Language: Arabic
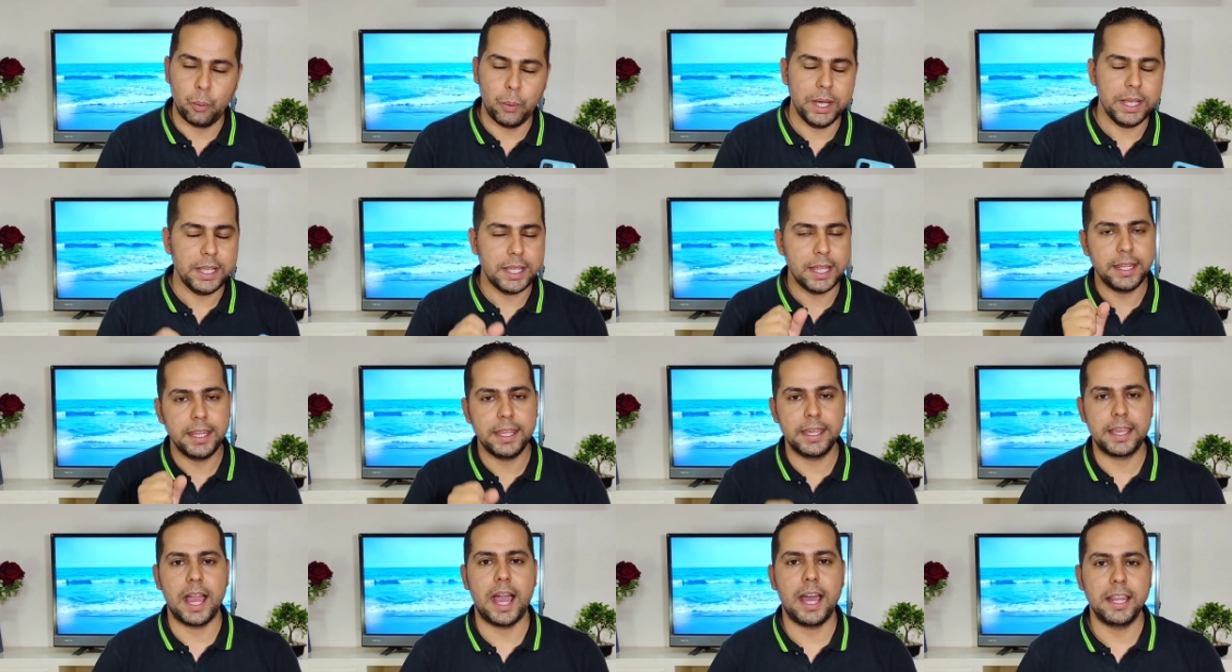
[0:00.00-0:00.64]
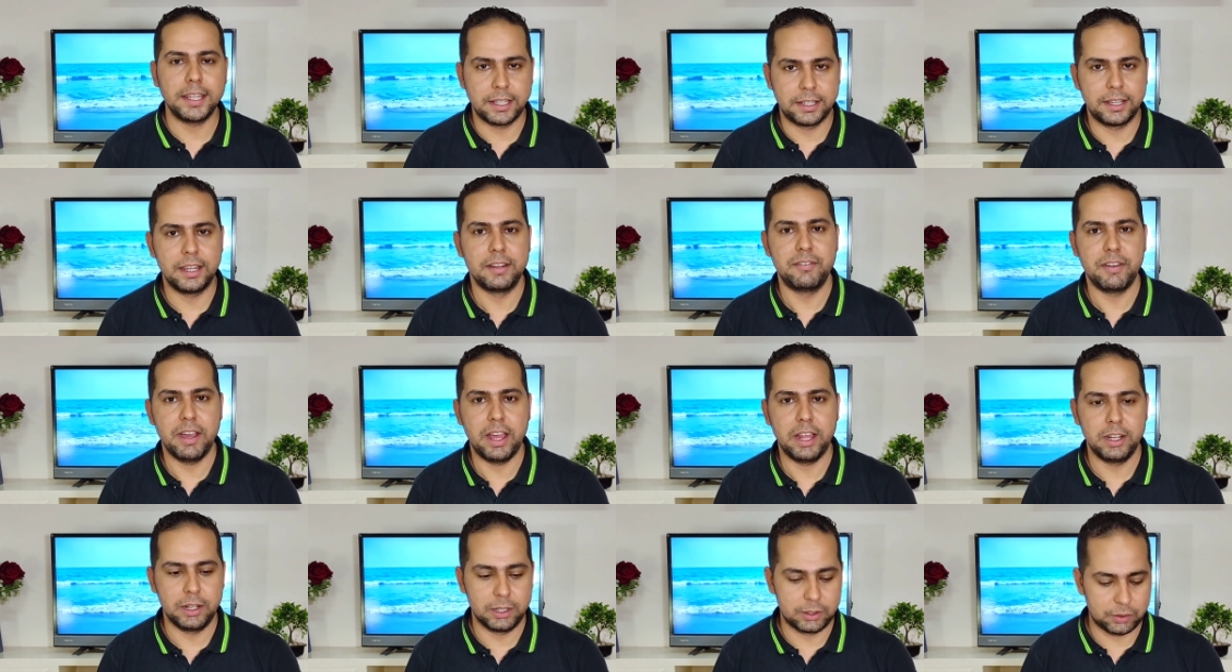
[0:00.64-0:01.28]
وهي دي كعاده
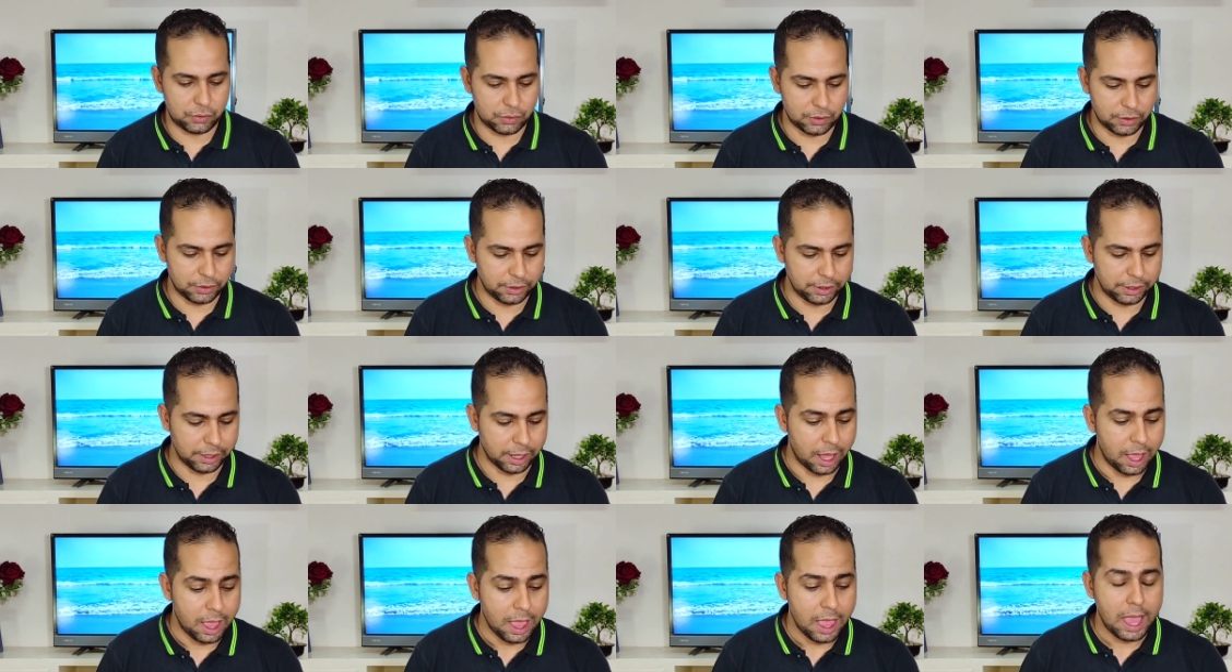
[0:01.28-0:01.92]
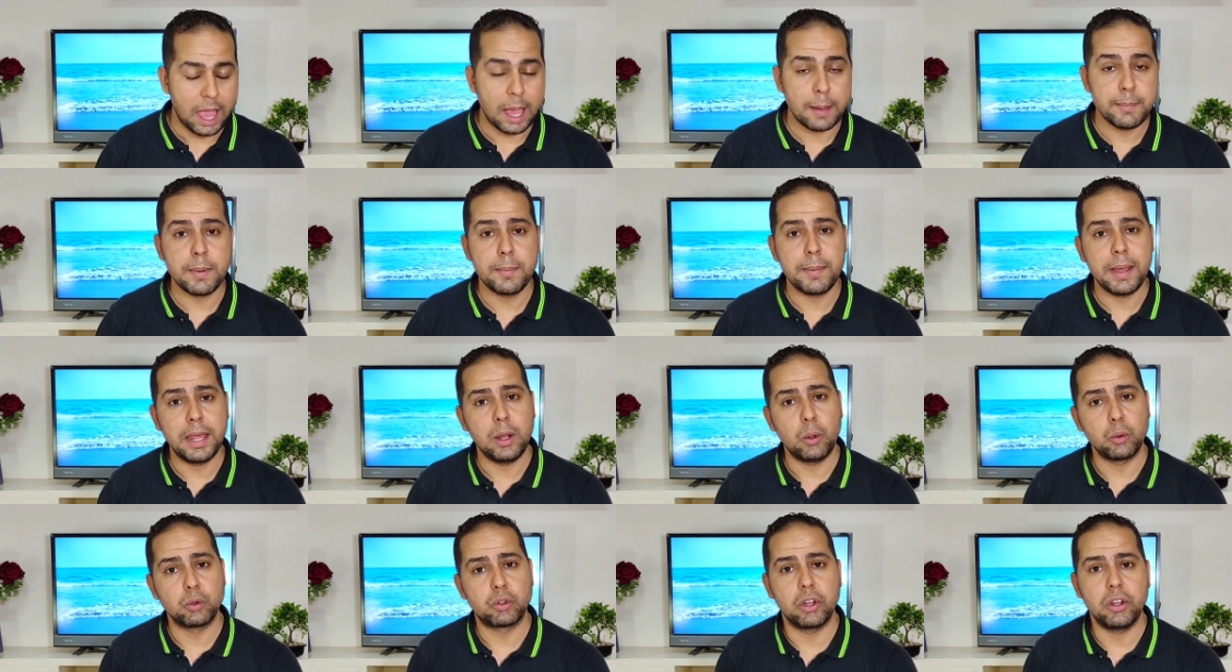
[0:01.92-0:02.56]
الفئه الاقتصاديه اما
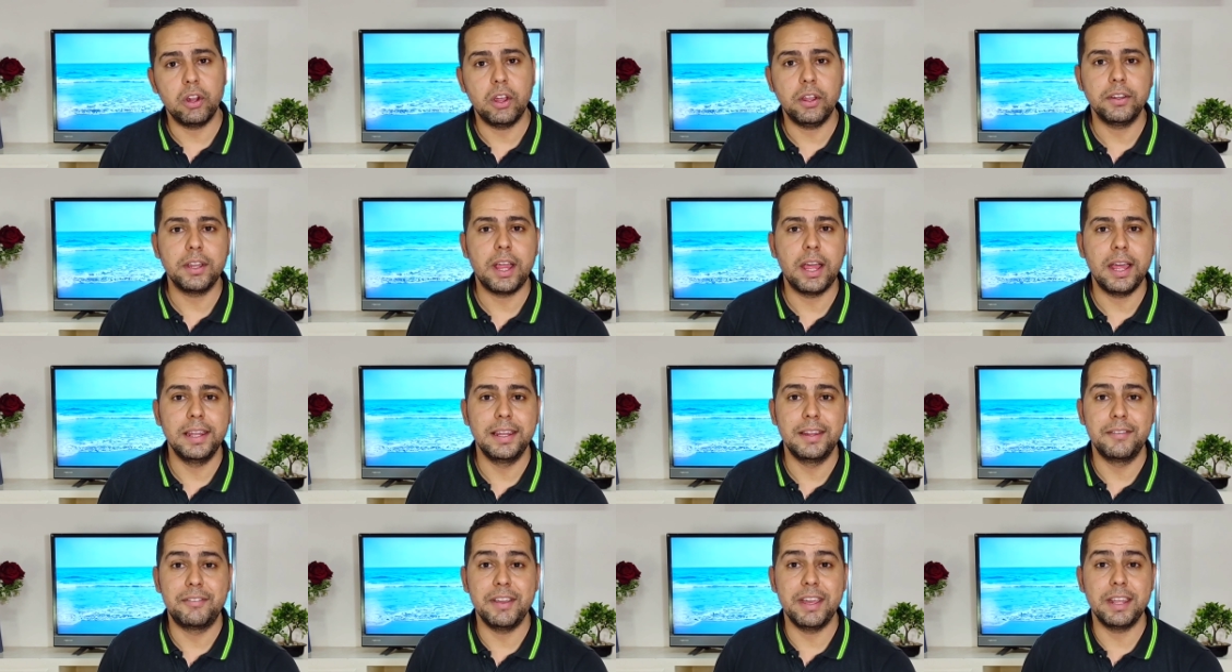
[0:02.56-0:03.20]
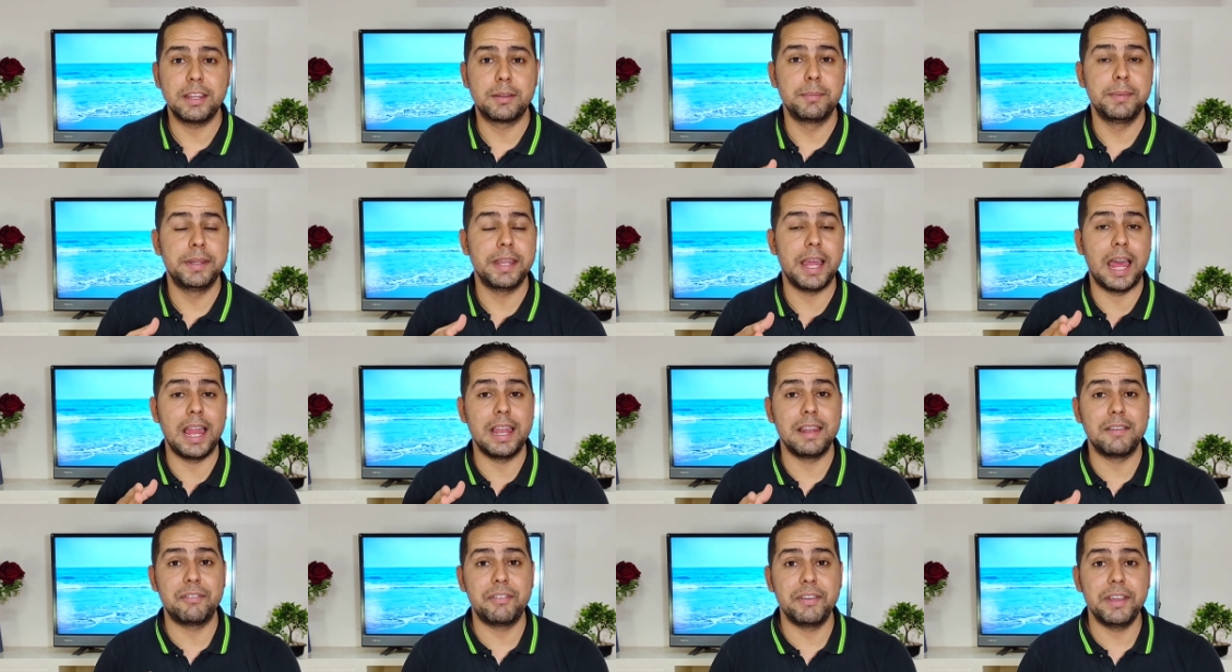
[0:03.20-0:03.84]
بقى لو طلعنا لفئه من
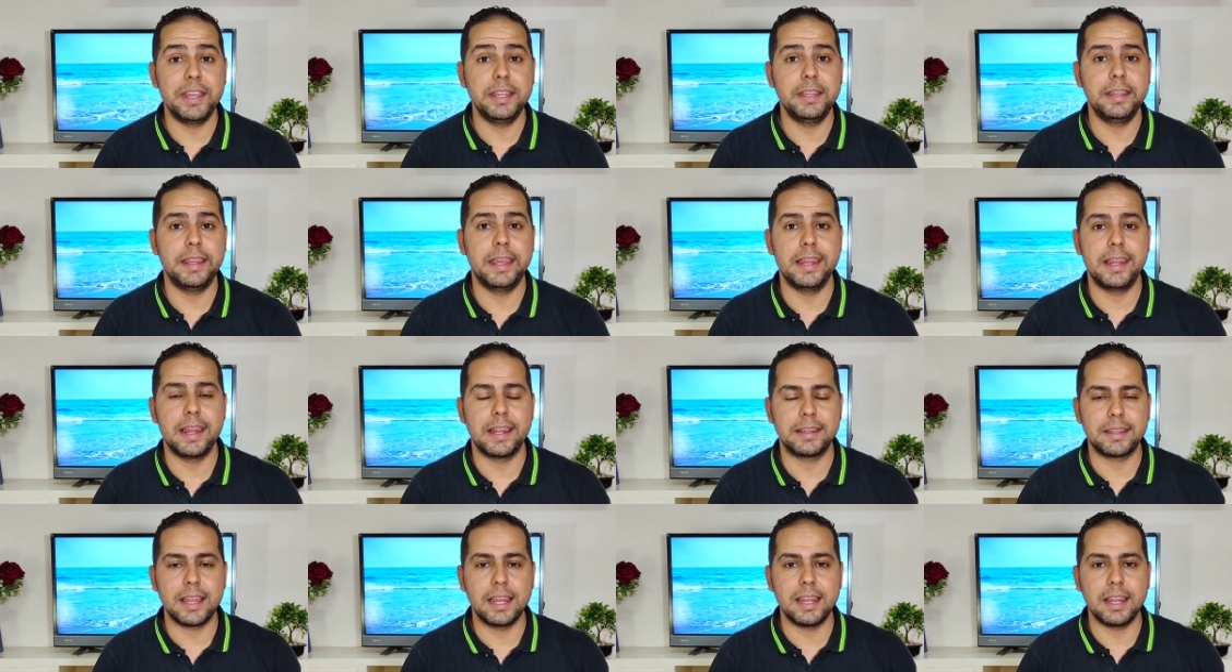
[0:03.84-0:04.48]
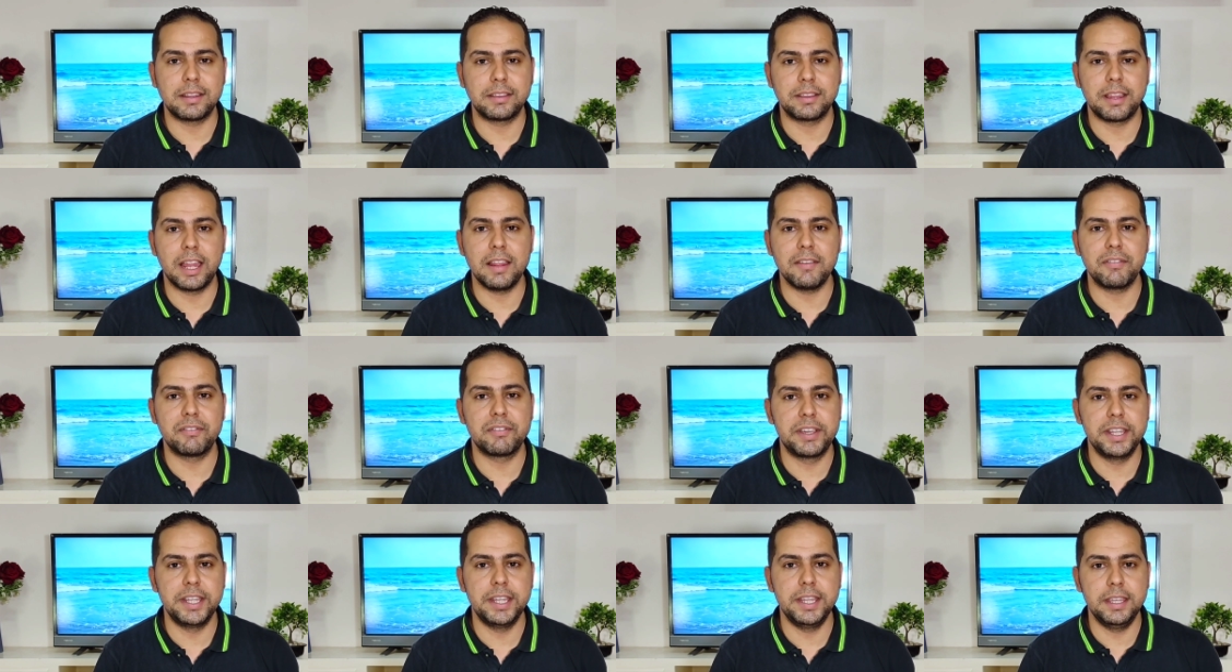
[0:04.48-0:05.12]
2000 الى
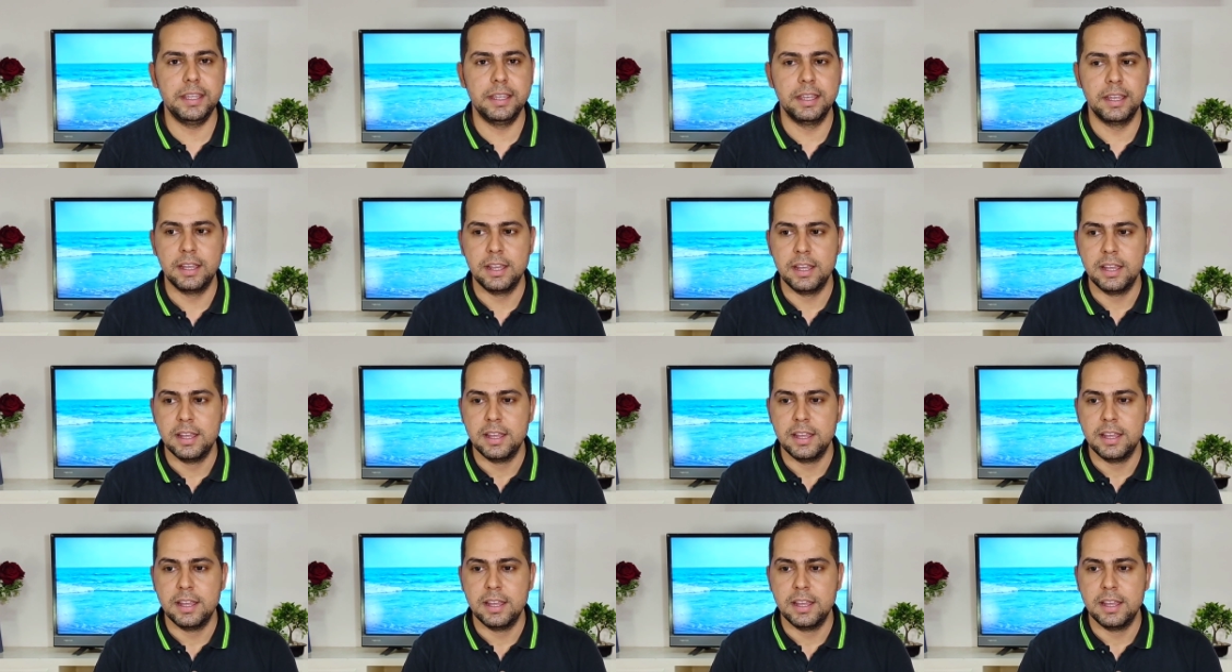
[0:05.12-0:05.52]
3000 جنيه